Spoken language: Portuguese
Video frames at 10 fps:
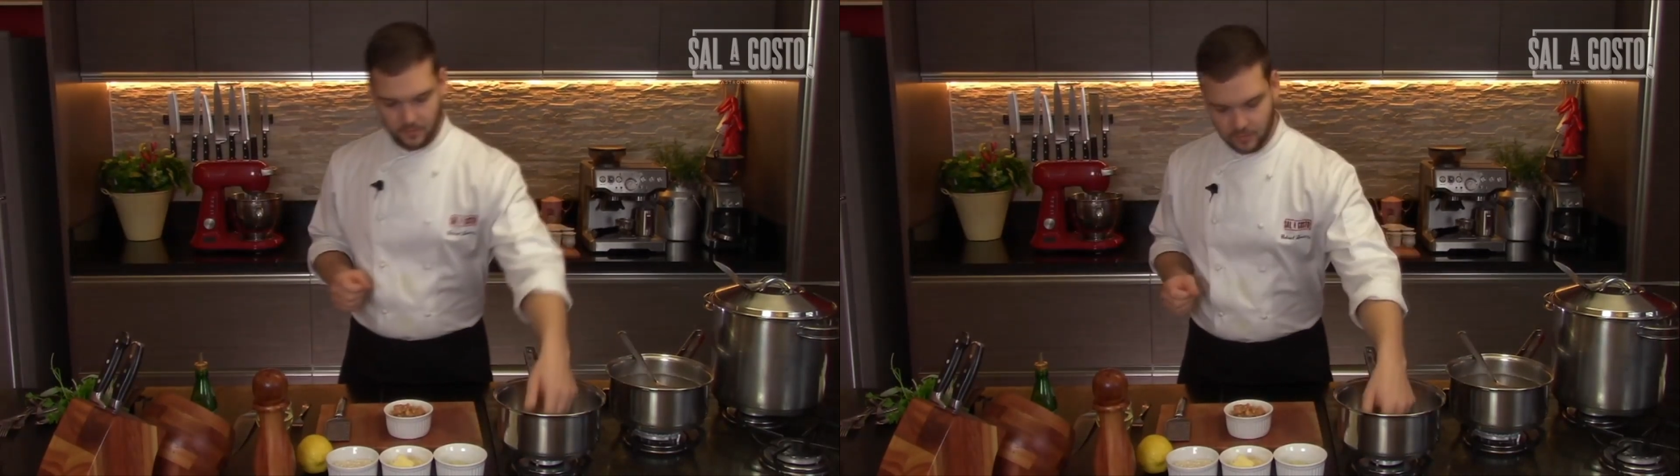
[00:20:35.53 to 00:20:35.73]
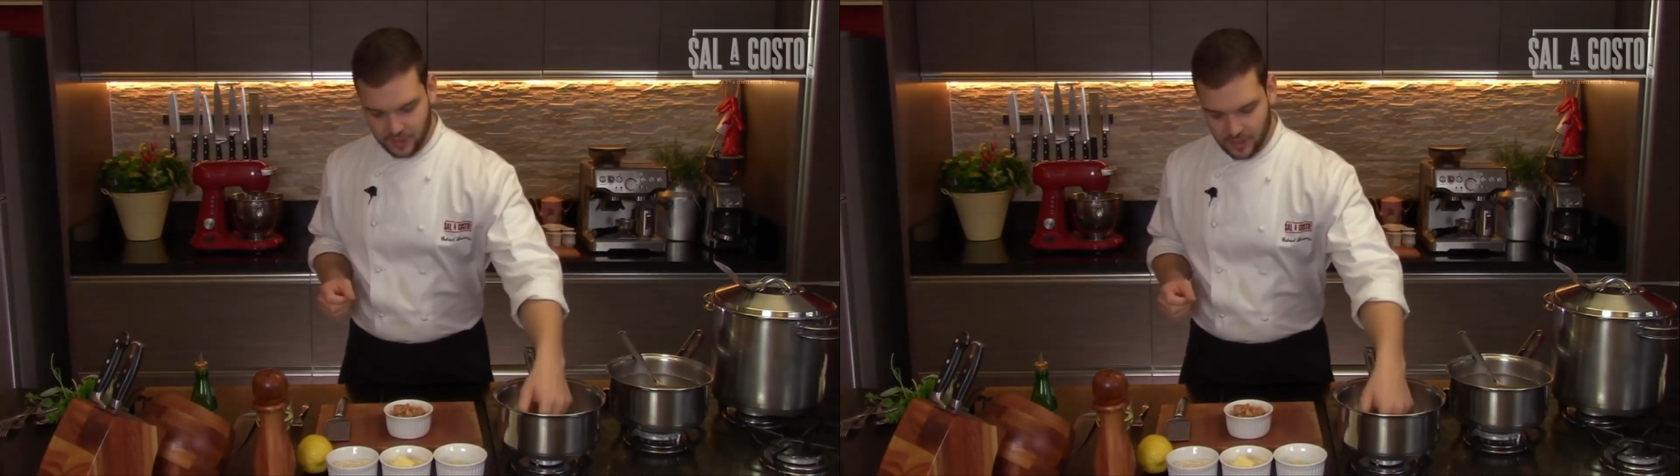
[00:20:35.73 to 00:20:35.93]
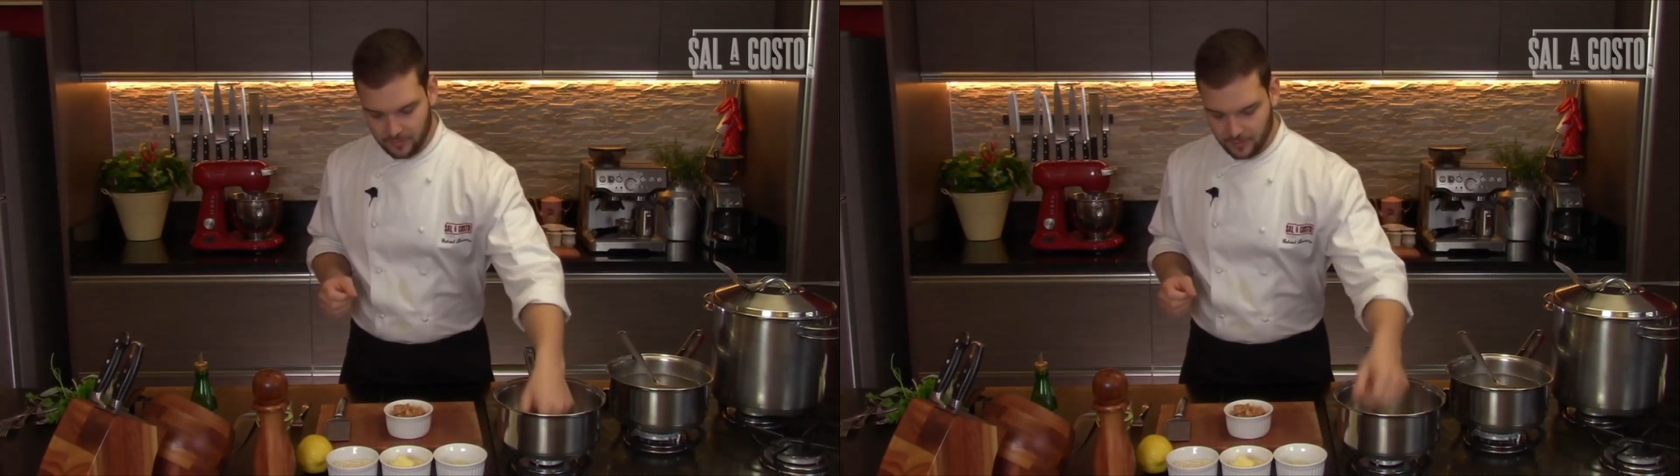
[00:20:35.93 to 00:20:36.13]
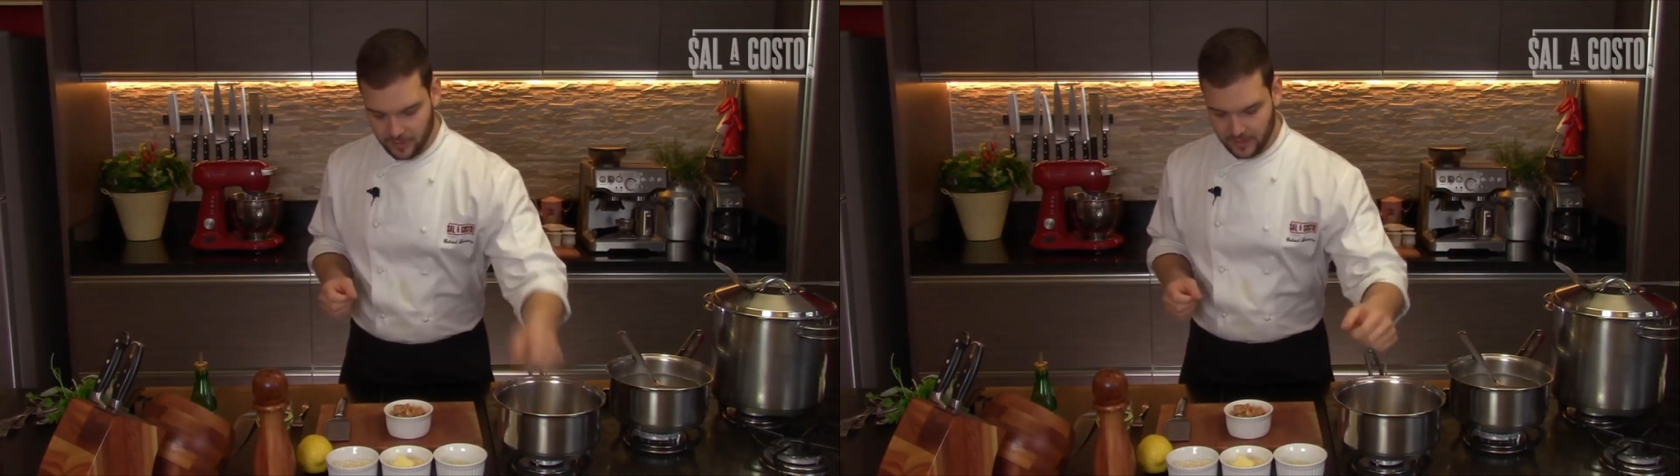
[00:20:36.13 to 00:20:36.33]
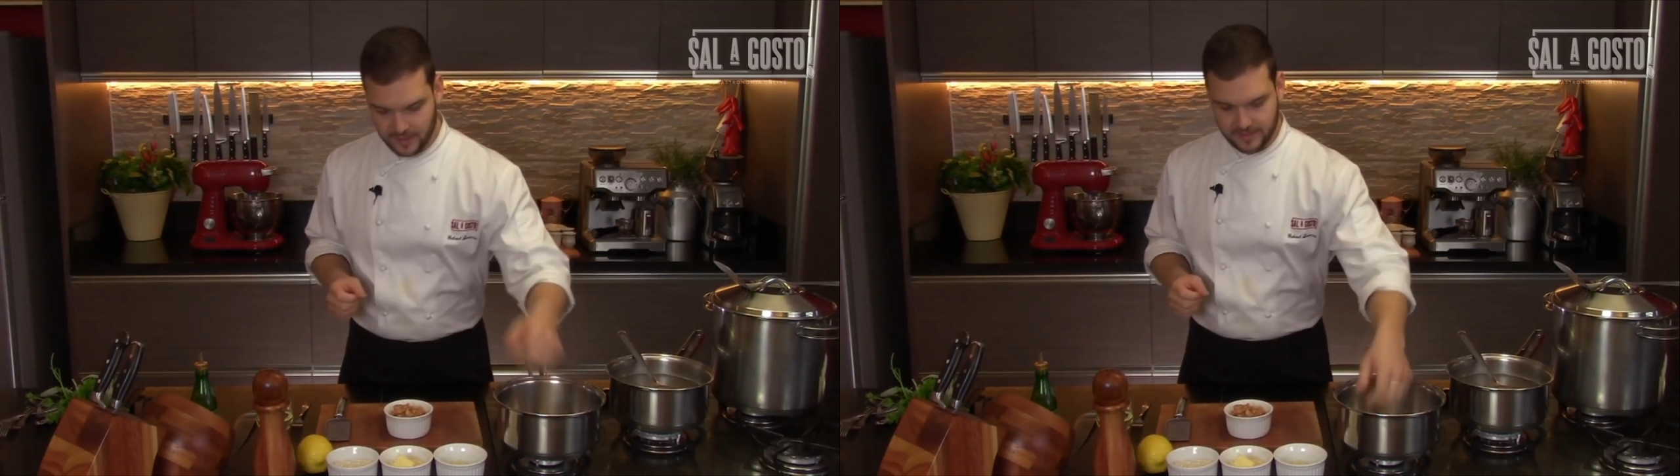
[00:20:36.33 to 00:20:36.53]
Vamos deixar
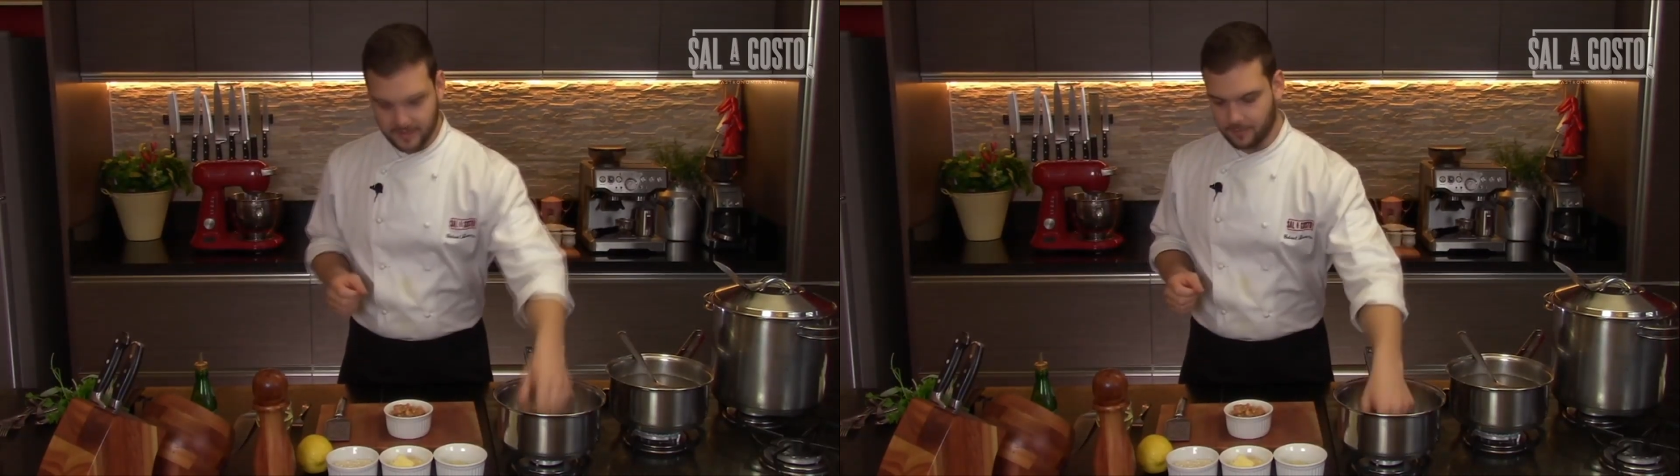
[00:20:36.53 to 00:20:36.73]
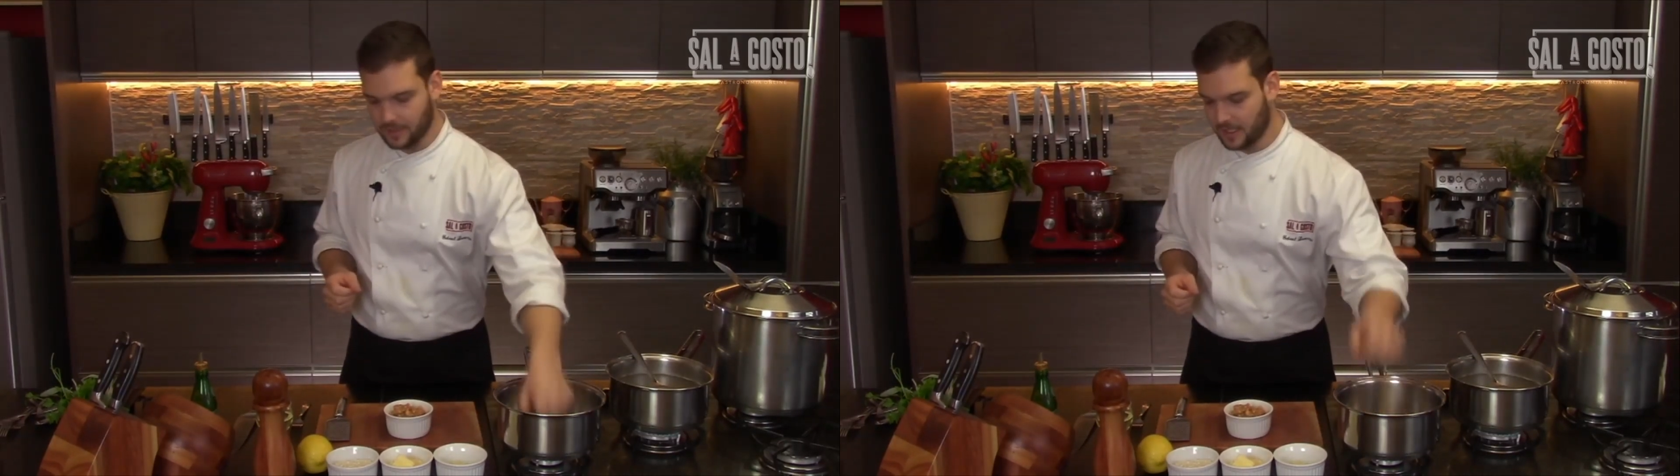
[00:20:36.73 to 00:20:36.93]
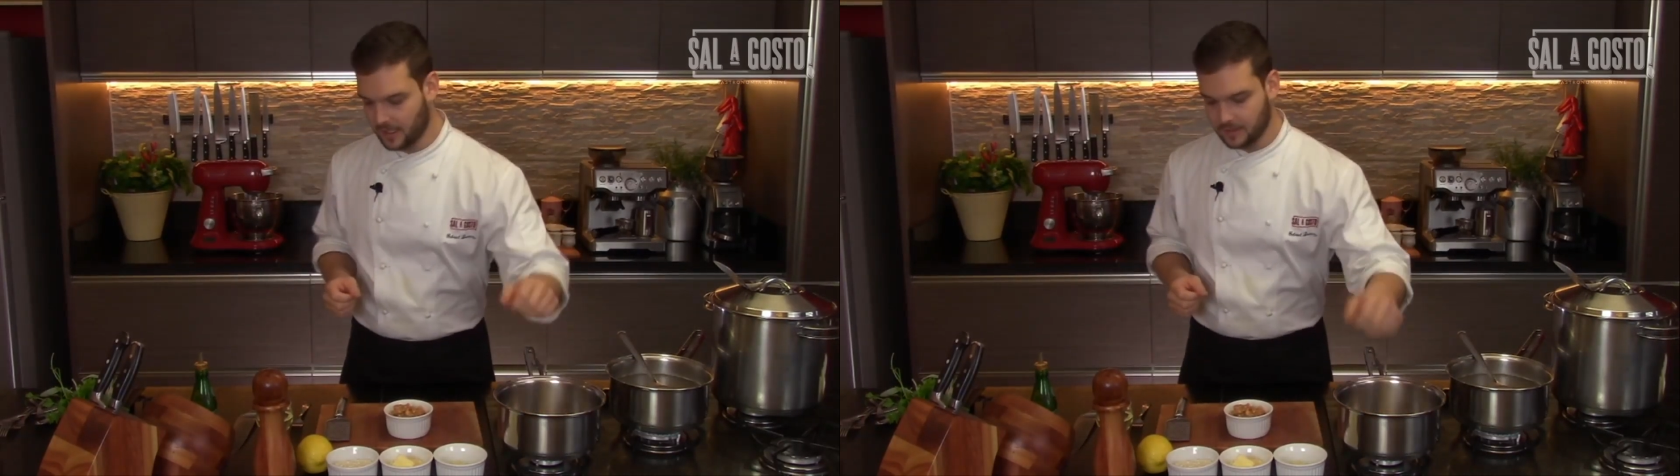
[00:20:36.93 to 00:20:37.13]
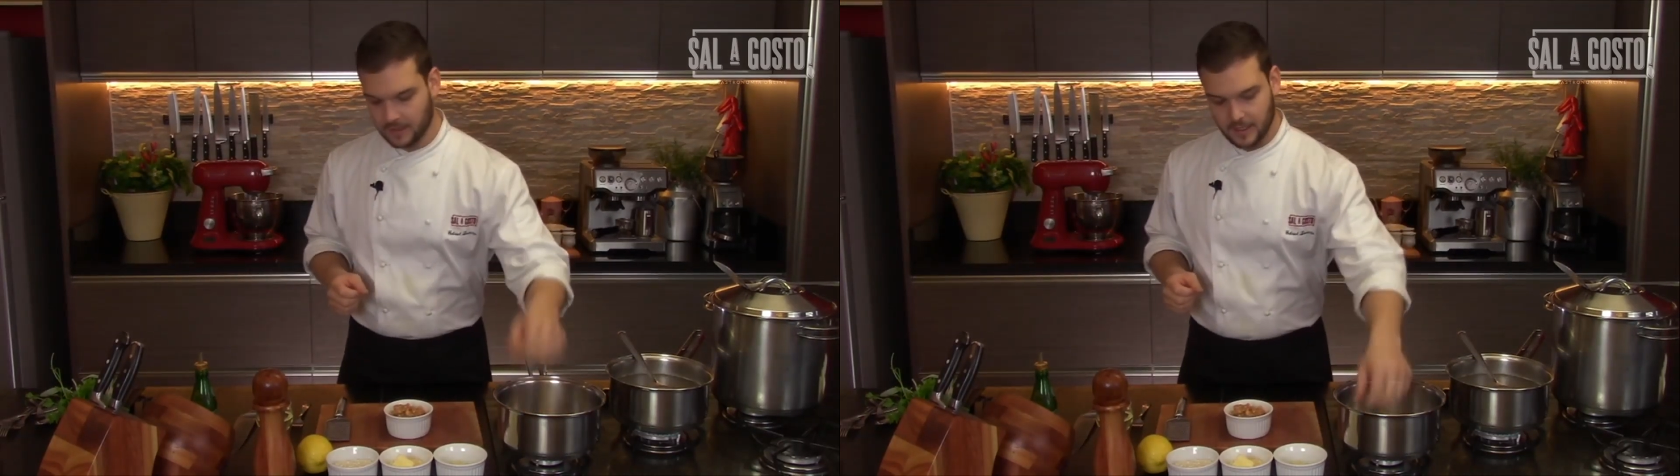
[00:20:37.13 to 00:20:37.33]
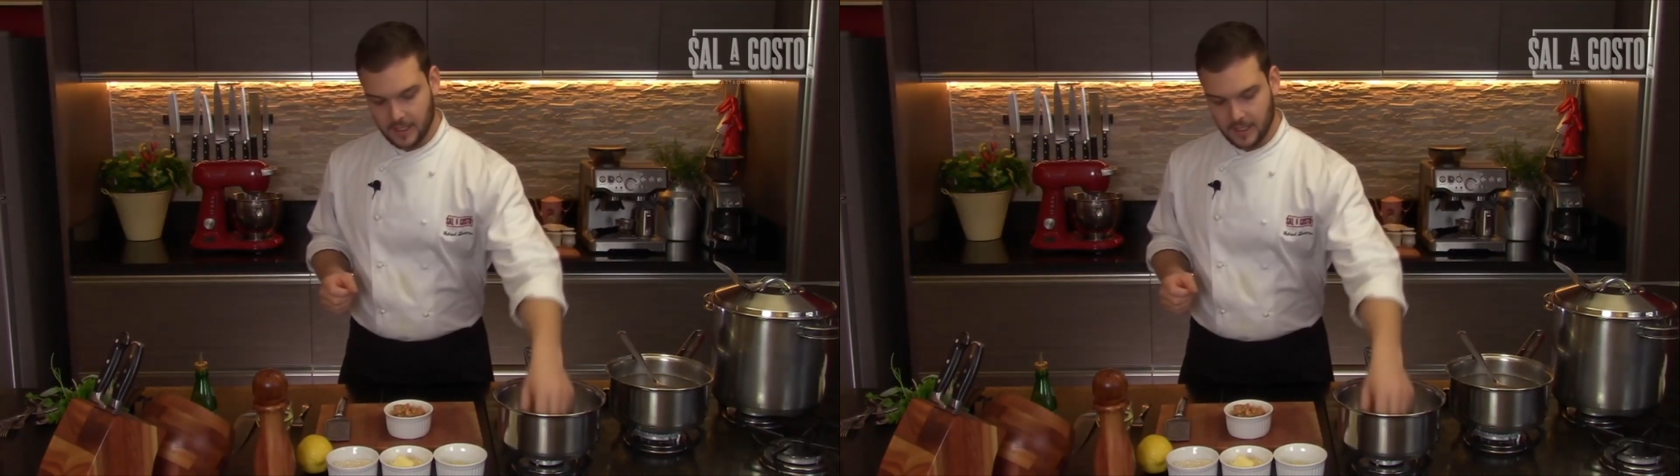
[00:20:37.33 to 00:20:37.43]
primeiro aquecer a panela.